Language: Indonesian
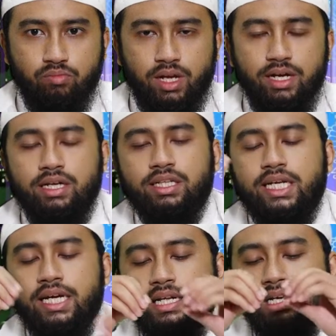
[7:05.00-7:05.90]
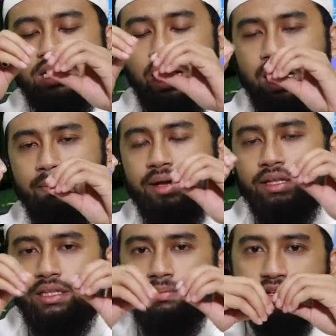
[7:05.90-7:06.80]
Karena ketika dia di dalam
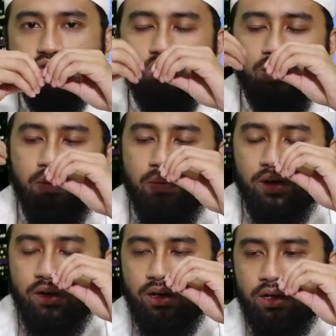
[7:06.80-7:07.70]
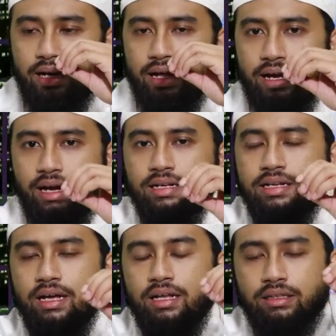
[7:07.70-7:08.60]
nanti masuk ke, e, eh, larangan
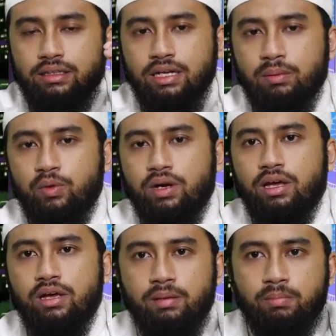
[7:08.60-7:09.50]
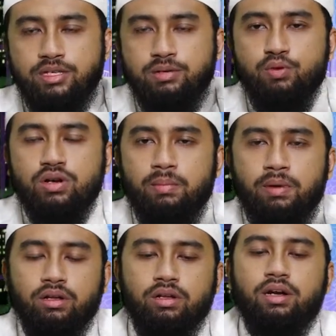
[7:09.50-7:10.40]
dia tidak boleh menyebut
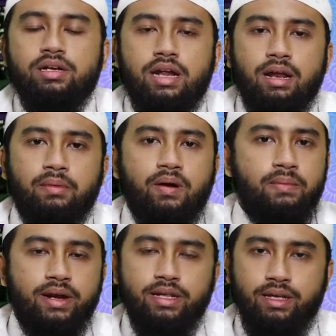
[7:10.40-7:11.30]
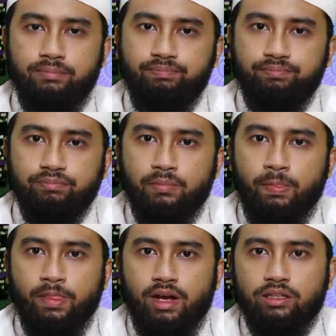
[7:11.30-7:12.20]
nama Allah di dalam kamar mandi
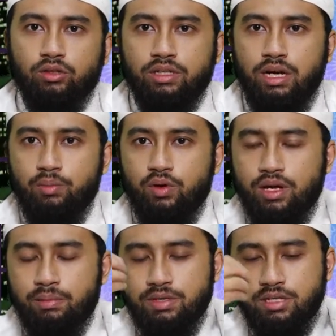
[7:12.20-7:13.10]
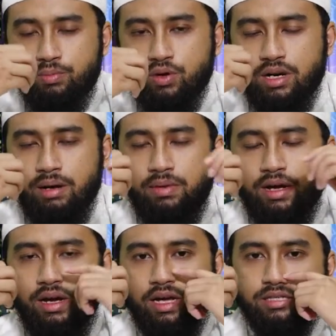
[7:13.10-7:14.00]
atau tidak boleh menyebut
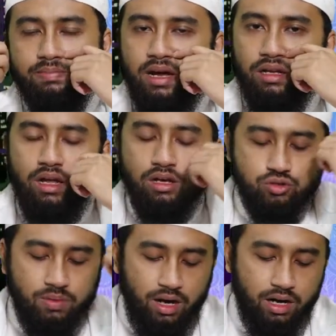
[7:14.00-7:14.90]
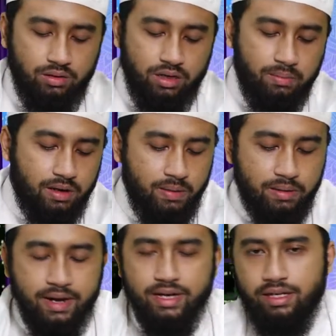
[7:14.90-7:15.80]
nama asma Allah Subhanahu wa taala kamar
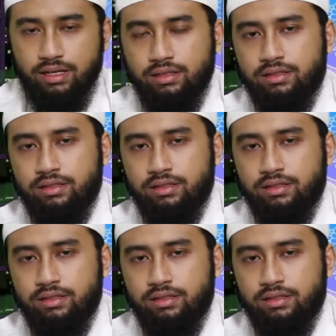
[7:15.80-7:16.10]
mandi